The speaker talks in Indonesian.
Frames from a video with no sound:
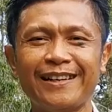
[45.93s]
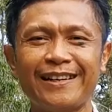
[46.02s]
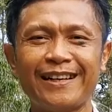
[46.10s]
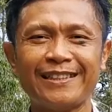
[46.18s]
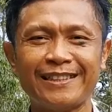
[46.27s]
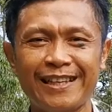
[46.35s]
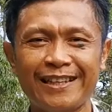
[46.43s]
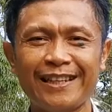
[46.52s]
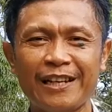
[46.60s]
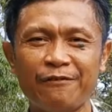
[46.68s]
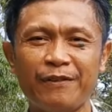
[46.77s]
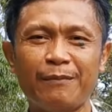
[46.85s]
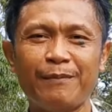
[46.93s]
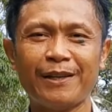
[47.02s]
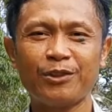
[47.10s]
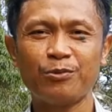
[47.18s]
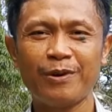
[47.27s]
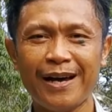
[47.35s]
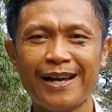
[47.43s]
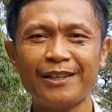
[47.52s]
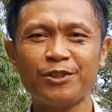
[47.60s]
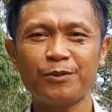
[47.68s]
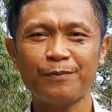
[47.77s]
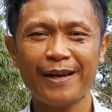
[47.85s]
nasihat dari firman
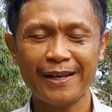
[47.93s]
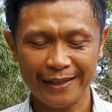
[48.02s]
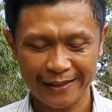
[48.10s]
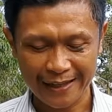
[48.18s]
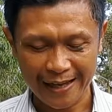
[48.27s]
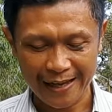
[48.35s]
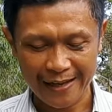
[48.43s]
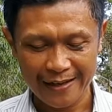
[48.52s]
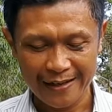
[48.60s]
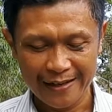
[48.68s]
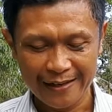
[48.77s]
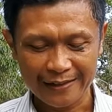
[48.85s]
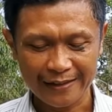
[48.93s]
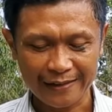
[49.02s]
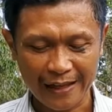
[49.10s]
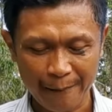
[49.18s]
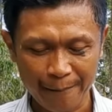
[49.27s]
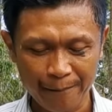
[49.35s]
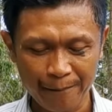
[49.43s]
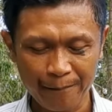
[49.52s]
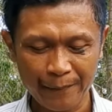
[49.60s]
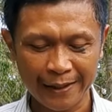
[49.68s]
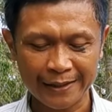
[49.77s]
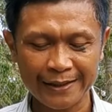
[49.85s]
Tuhan supaya kita tetap
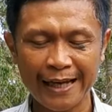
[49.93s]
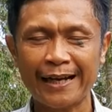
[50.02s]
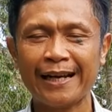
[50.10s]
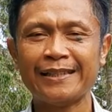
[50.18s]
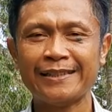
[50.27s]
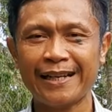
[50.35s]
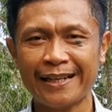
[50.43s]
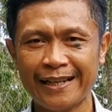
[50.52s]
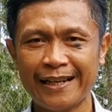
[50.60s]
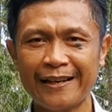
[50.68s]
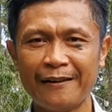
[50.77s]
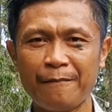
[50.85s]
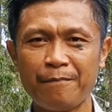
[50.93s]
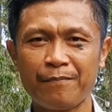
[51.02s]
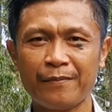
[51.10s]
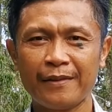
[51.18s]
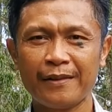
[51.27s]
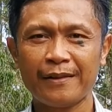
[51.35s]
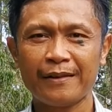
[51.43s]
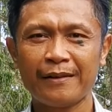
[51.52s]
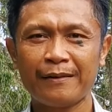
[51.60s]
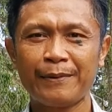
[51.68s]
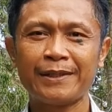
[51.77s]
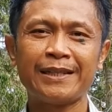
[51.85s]
berjaga-jaga.
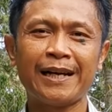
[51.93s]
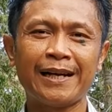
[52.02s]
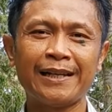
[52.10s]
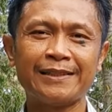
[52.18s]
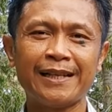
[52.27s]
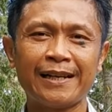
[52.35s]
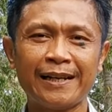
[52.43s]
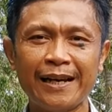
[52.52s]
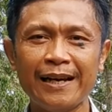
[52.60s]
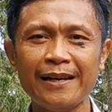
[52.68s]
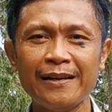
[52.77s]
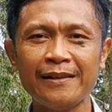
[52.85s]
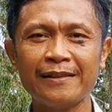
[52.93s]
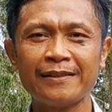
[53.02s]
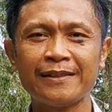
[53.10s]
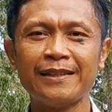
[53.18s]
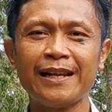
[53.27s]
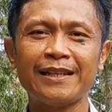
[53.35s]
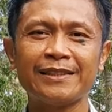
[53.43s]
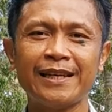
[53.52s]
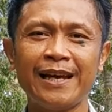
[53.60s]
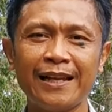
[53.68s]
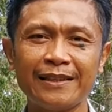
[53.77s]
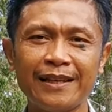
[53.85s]
Berjaga-jaga
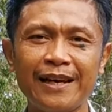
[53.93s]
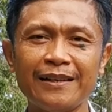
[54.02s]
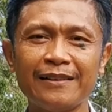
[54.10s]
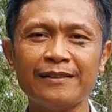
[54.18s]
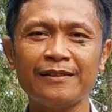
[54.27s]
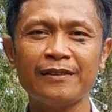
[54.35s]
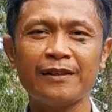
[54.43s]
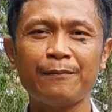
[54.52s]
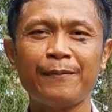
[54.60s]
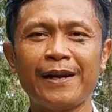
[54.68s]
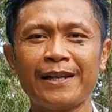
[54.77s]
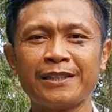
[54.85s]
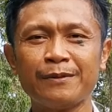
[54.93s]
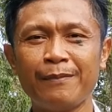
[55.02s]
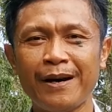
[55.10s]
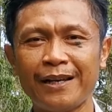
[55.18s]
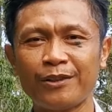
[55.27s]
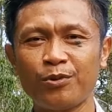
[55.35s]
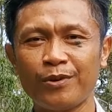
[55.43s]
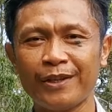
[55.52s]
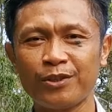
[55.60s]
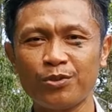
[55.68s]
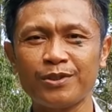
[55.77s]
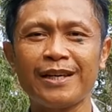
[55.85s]
dinasihatkan kepada jemaat
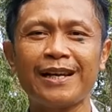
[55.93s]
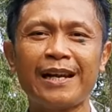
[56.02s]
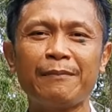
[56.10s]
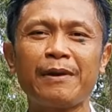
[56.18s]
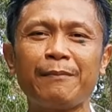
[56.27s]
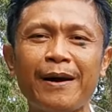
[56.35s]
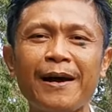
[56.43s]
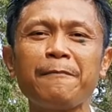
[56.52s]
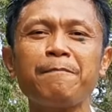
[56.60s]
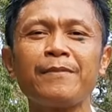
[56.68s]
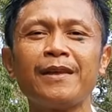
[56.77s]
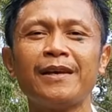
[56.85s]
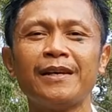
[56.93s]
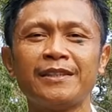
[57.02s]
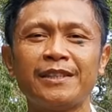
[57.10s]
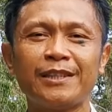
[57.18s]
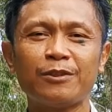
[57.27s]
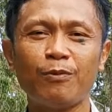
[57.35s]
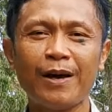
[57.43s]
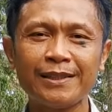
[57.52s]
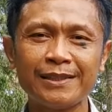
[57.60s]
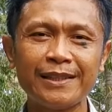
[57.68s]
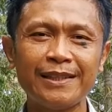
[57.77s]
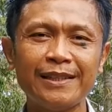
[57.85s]
Korintus karena memang
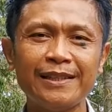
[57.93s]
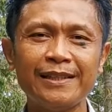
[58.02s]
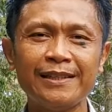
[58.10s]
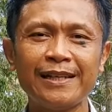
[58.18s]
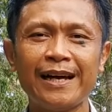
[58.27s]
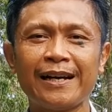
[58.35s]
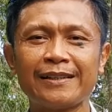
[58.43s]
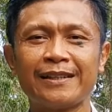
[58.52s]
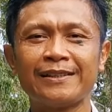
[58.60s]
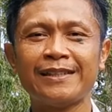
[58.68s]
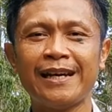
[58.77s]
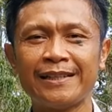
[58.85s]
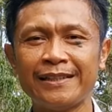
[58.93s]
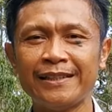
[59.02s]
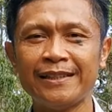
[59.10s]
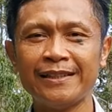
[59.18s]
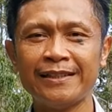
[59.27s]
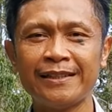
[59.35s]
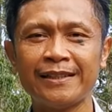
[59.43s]
situasi yang terjadi di